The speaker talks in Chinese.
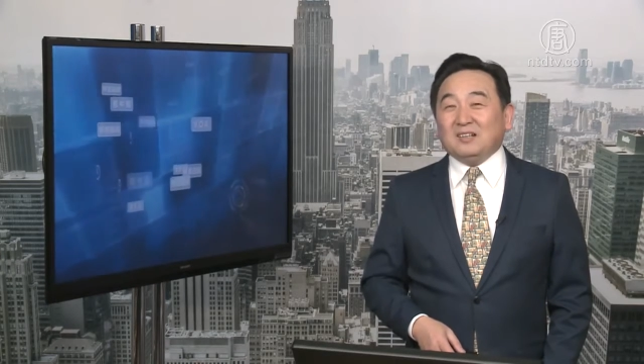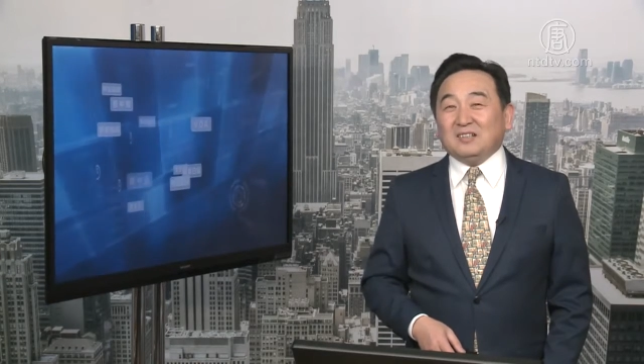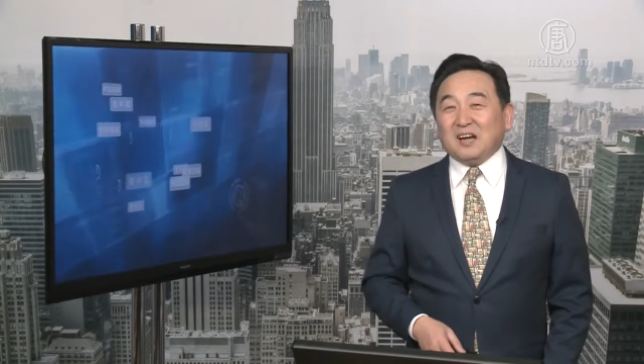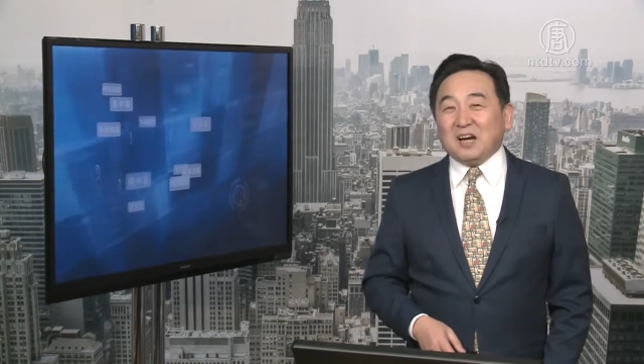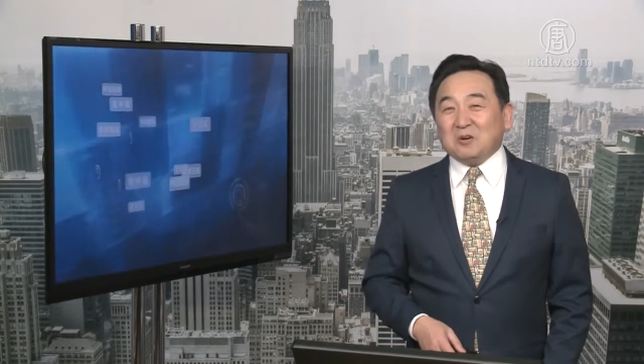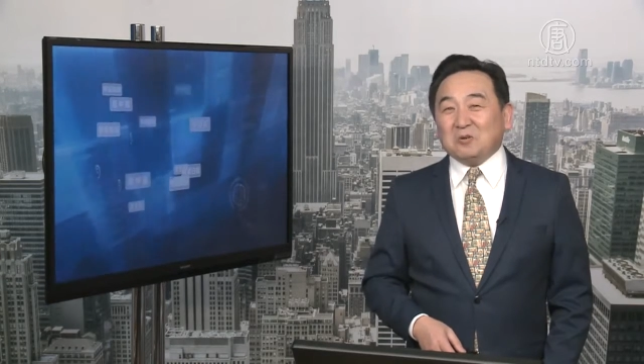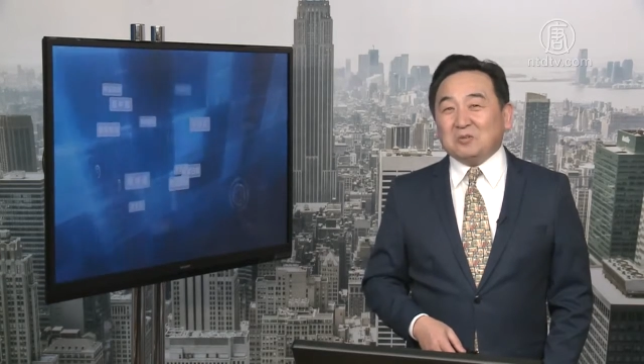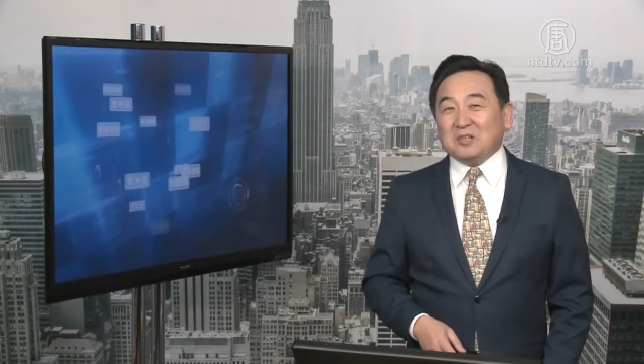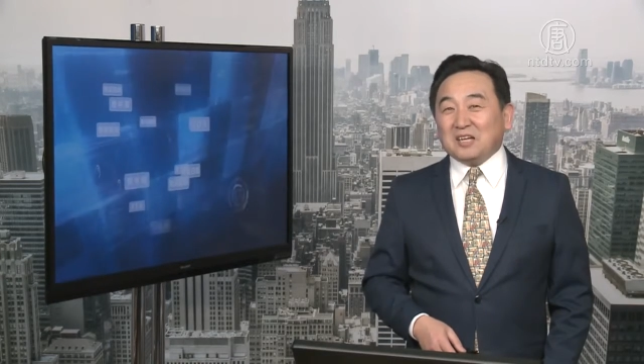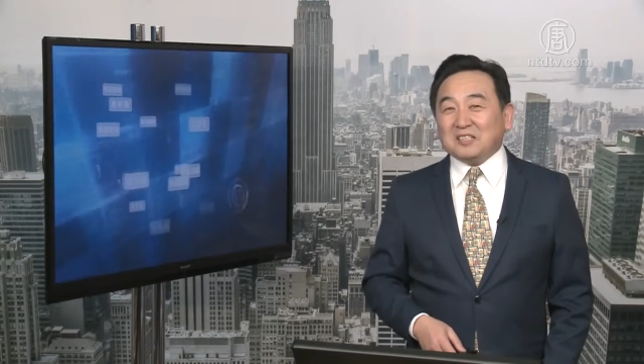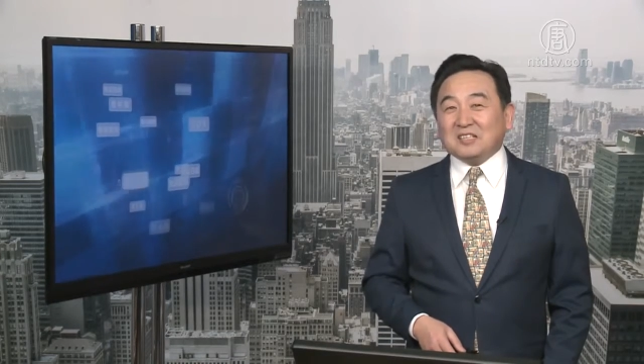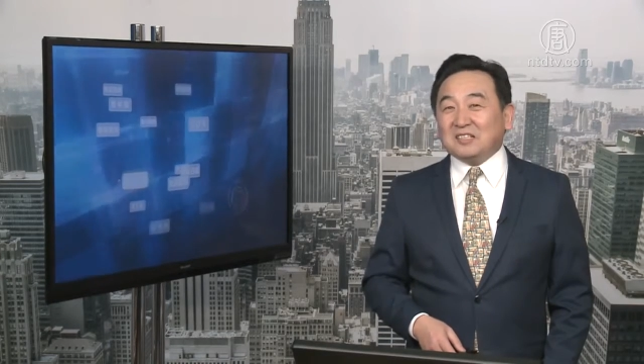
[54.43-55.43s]
然后
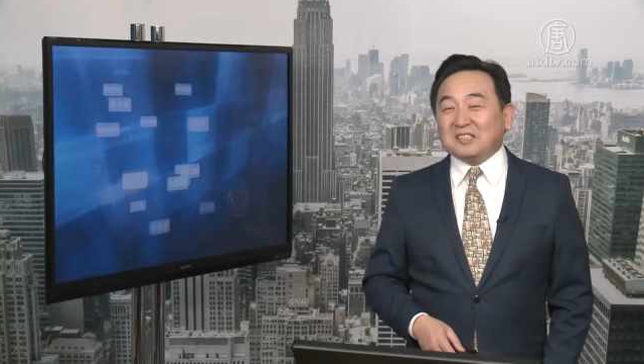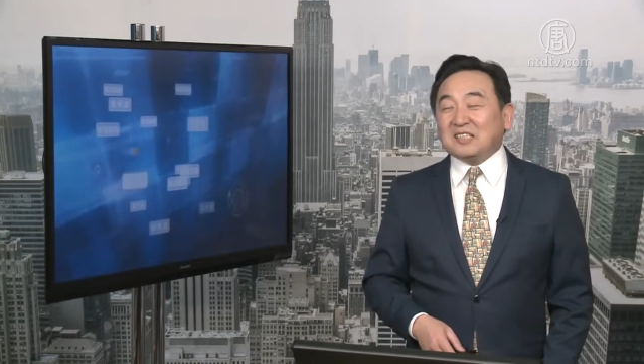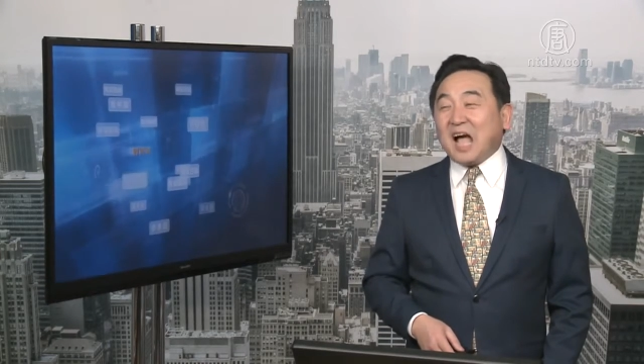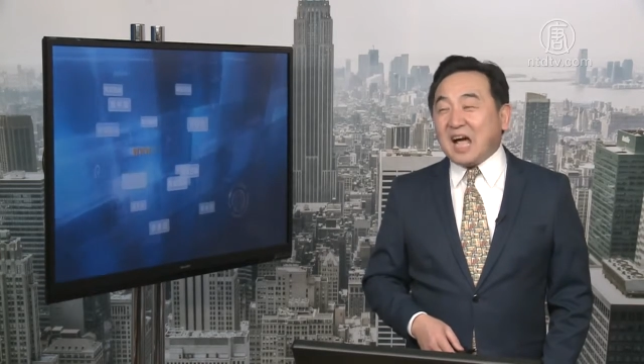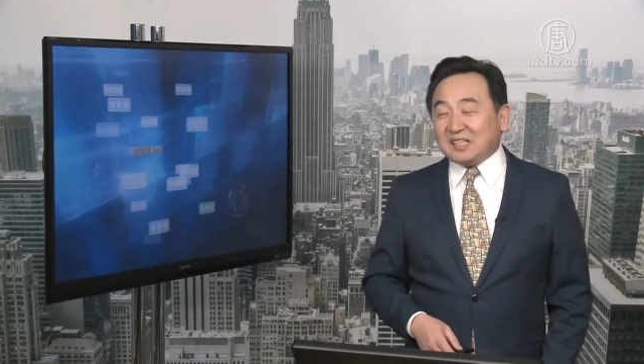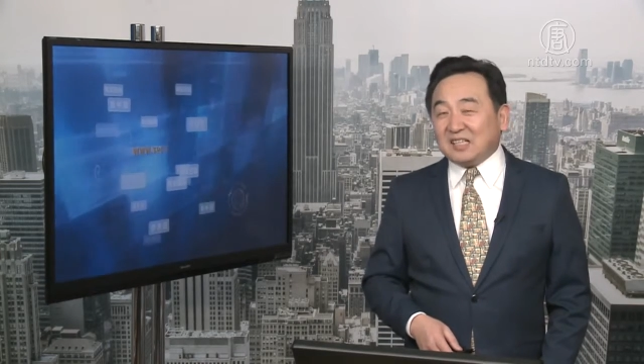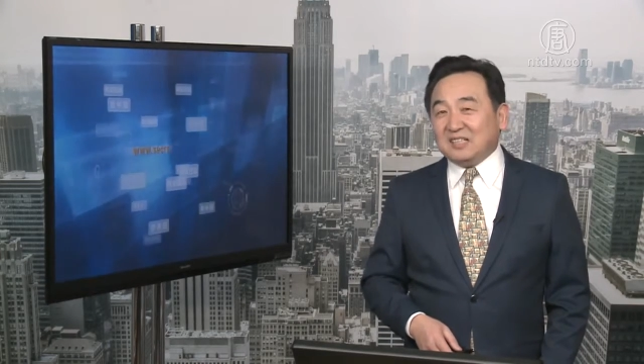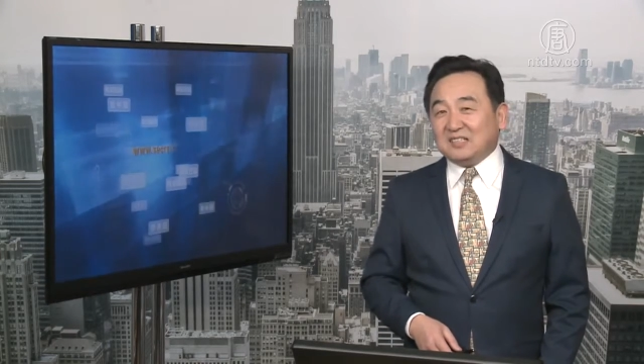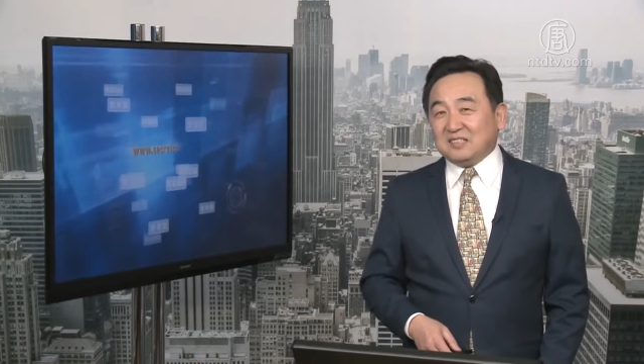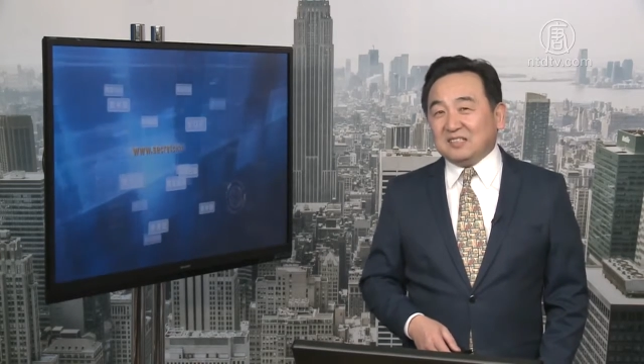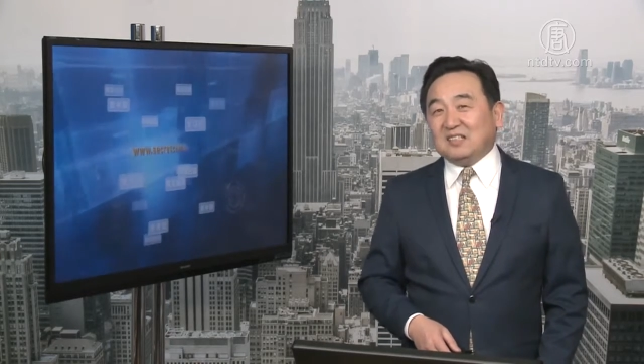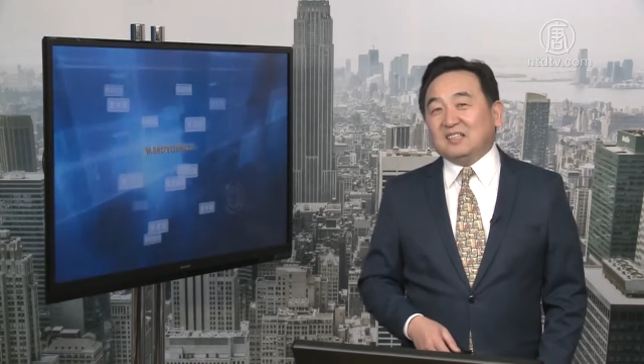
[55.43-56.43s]
让他的大弟
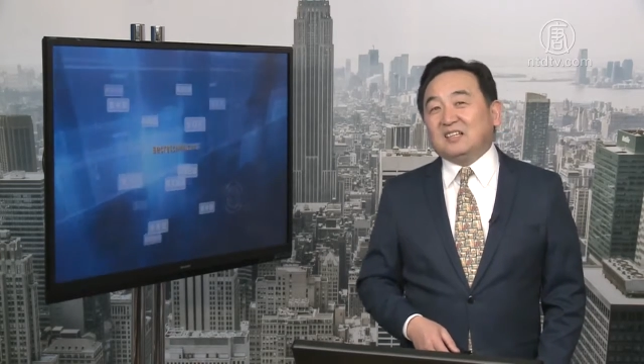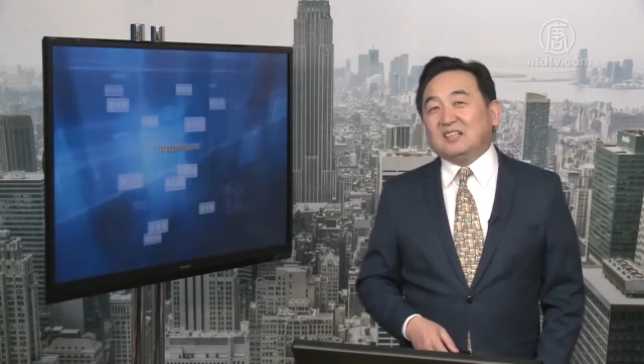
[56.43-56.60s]
子，